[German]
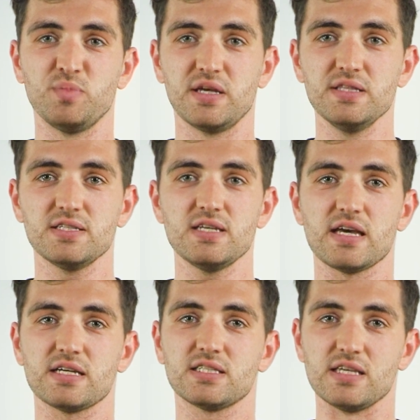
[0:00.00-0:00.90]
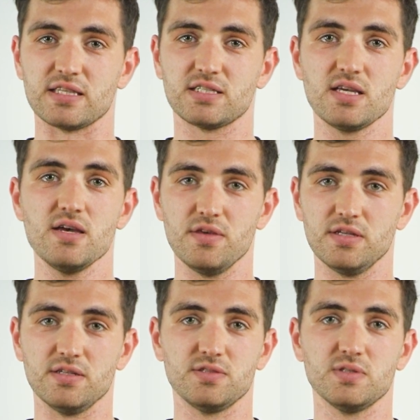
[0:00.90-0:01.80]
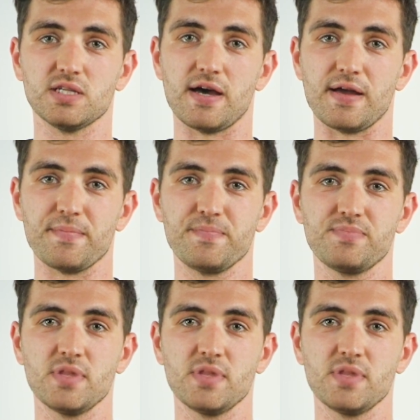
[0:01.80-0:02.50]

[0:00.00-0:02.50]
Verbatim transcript: beginnt sich erst jetzt richtig zu zeigen.